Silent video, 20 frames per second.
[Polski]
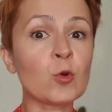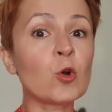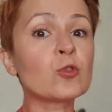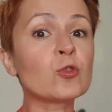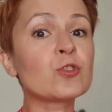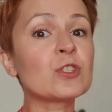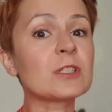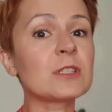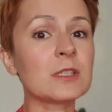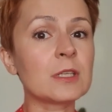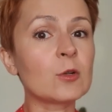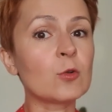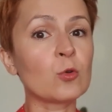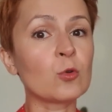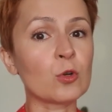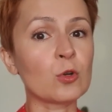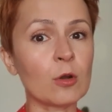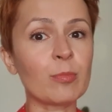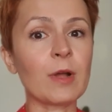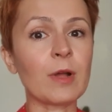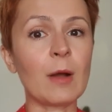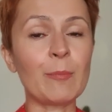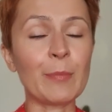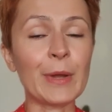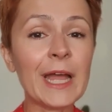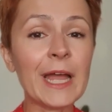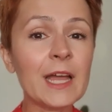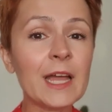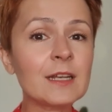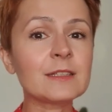
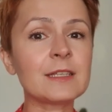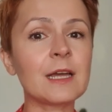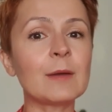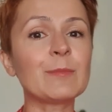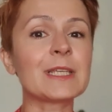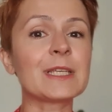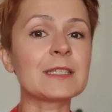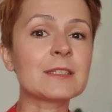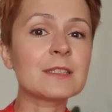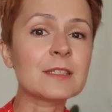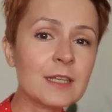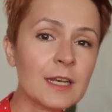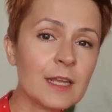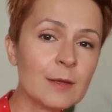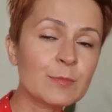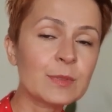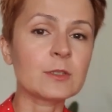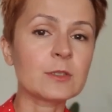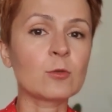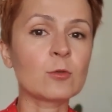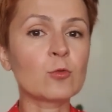kodstylu.pl. Tam jest sklep, są